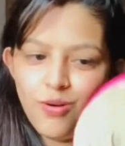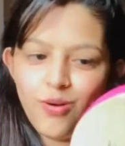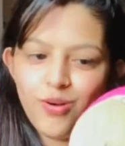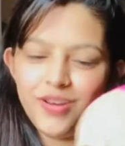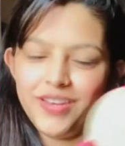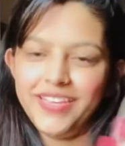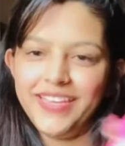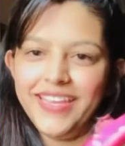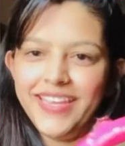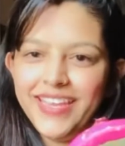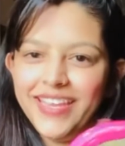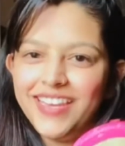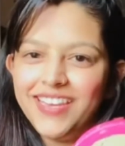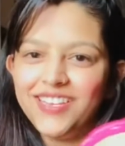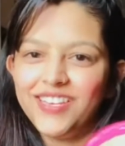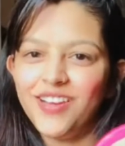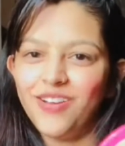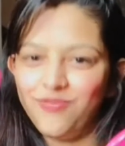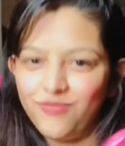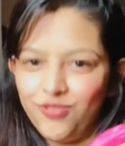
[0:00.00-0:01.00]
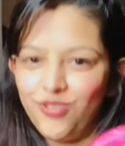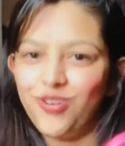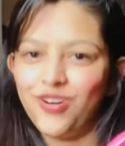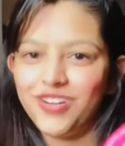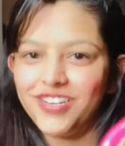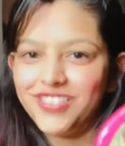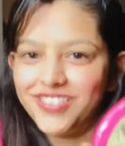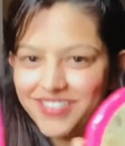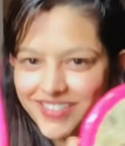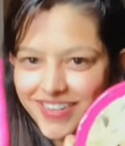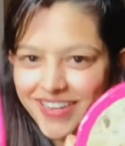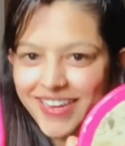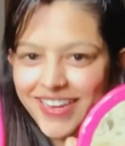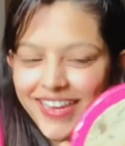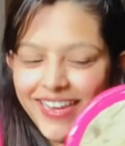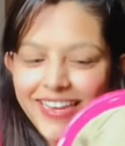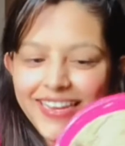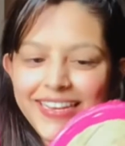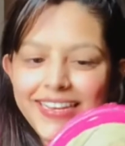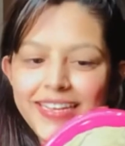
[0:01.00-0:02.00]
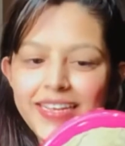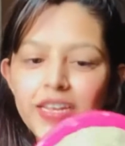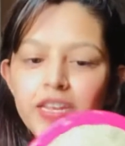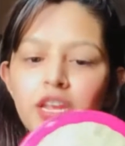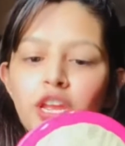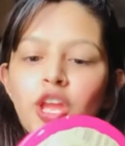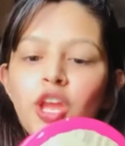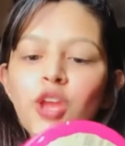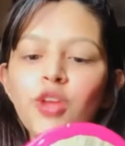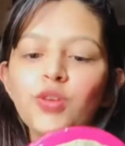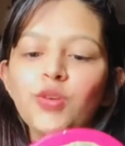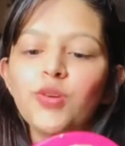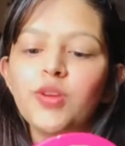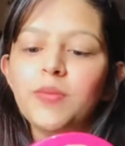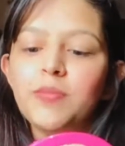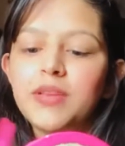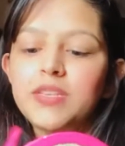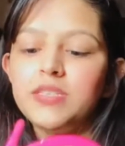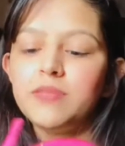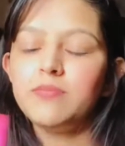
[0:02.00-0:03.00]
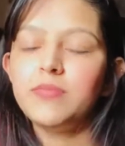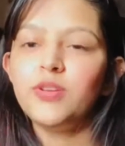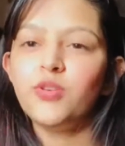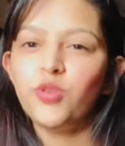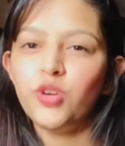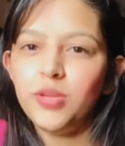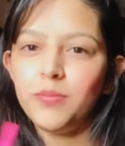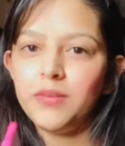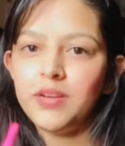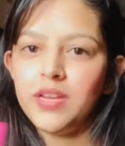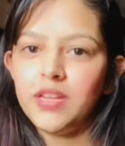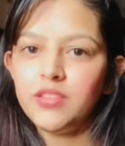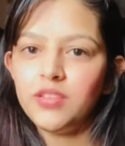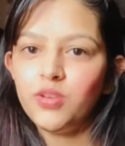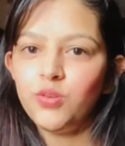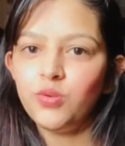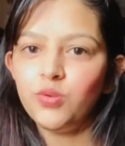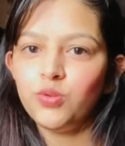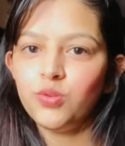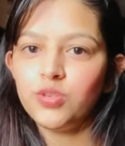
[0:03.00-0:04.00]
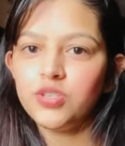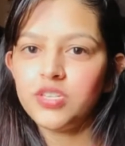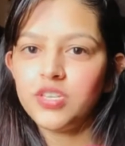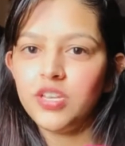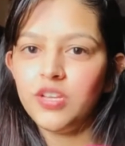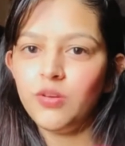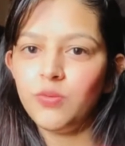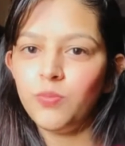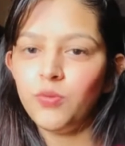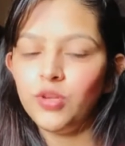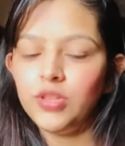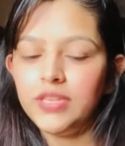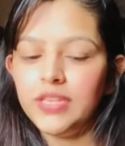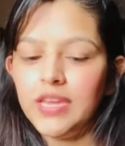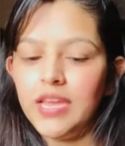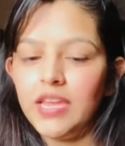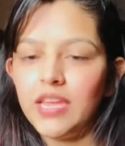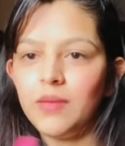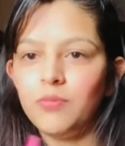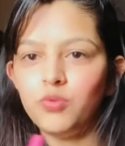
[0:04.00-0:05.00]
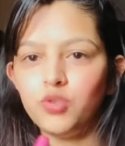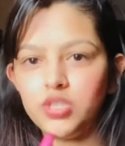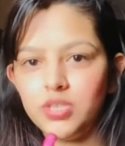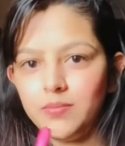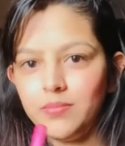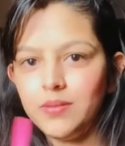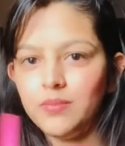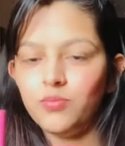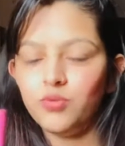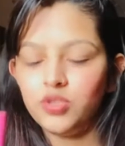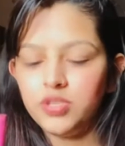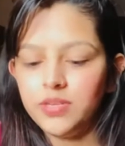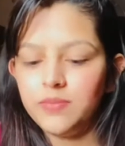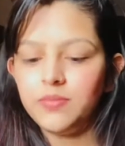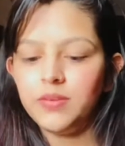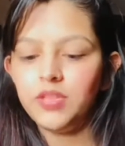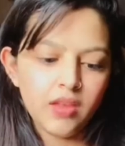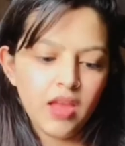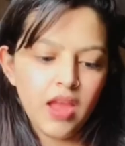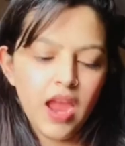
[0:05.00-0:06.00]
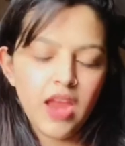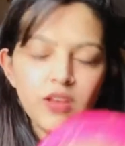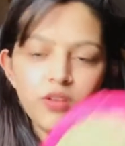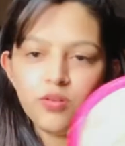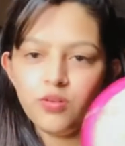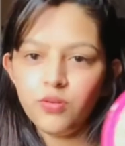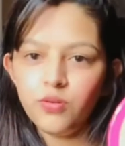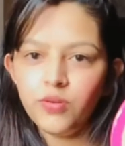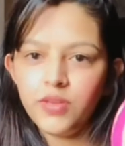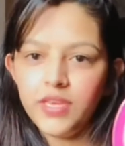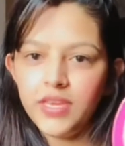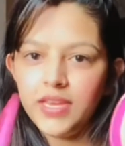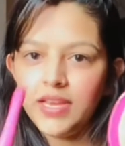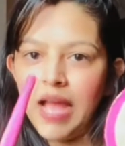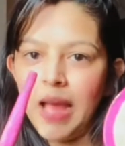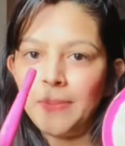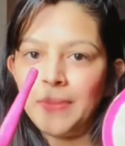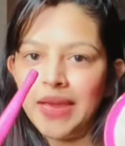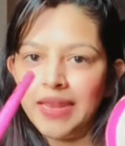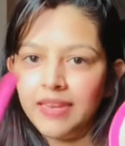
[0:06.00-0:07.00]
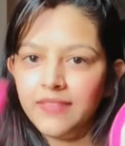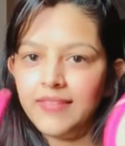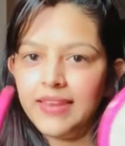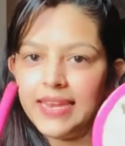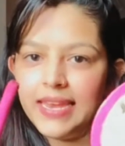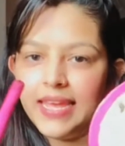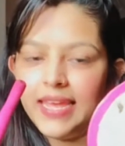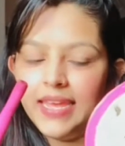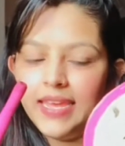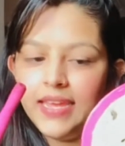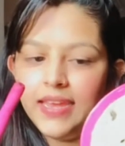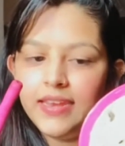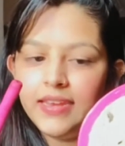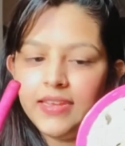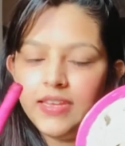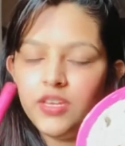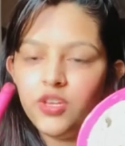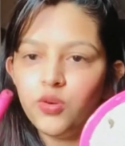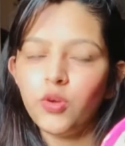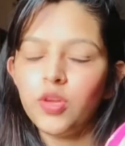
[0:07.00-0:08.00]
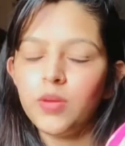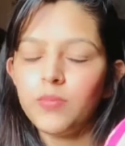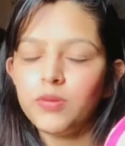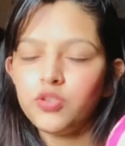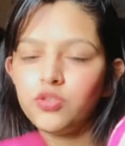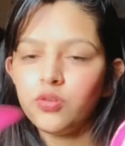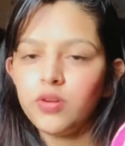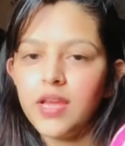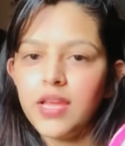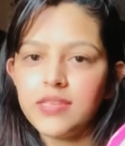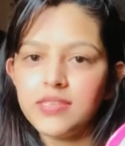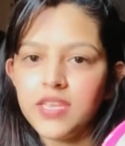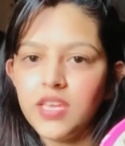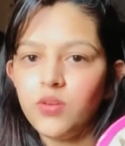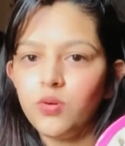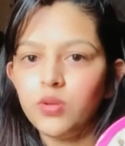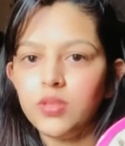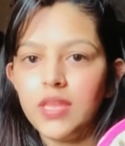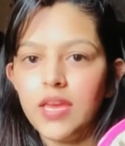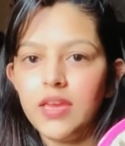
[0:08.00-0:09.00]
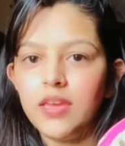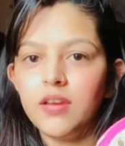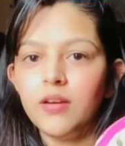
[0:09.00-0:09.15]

और ये है ऑफकोर्स श्री के लिए क्योंकि मैं जब भी रोटी बनाती हूँ तो श्री को बोलती हैं कि मुझे भी मुझे भी आई डोंट नो ये काम आने वाला है या नहीं क्योंकि बच्चों का ऐसा ही होता है